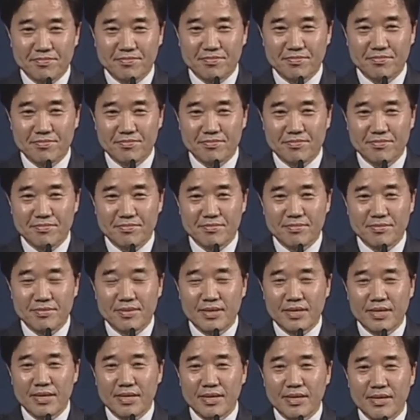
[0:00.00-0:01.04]
음.
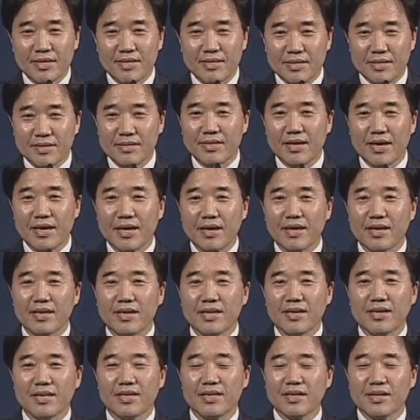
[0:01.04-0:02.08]
그런데
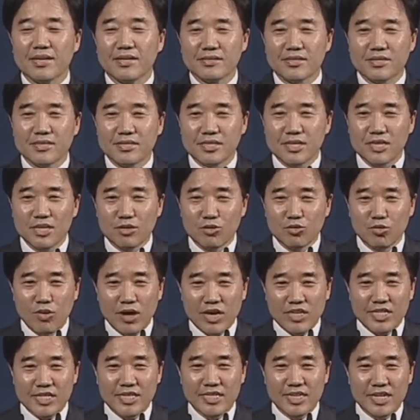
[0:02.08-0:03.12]
이것을
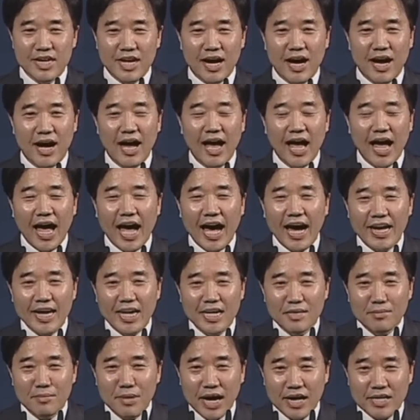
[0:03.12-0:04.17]
청구하신 이가
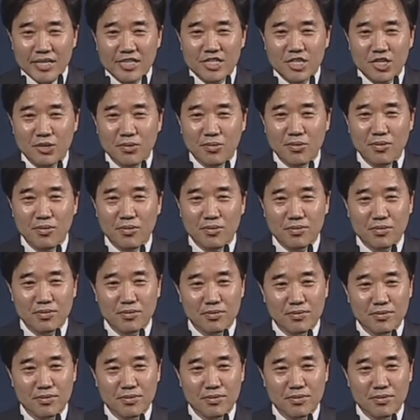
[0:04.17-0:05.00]
하나님이 아니시고